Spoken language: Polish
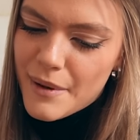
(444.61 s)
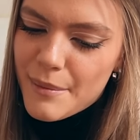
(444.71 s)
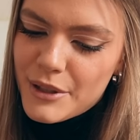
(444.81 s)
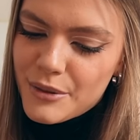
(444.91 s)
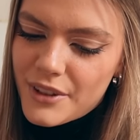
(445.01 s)

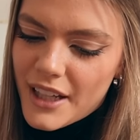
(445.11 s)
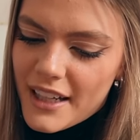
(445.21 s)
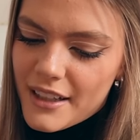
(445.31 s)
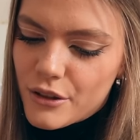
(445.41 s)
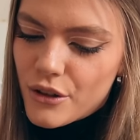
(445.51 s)
mamy
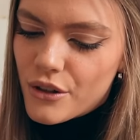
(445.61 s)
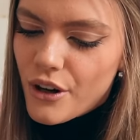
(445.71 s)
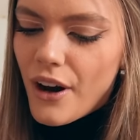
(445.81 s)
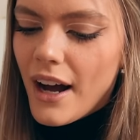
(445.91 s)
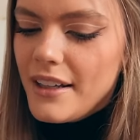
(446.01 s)
tutaj
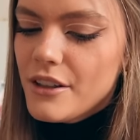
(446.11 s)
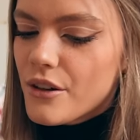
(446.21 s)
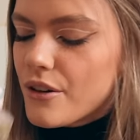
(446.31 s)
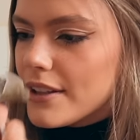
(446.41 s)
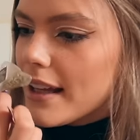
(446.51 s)
kokoa i
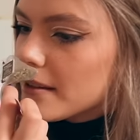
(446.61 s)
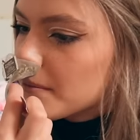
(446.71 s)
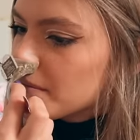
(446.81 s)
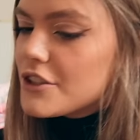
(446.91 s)
kokonat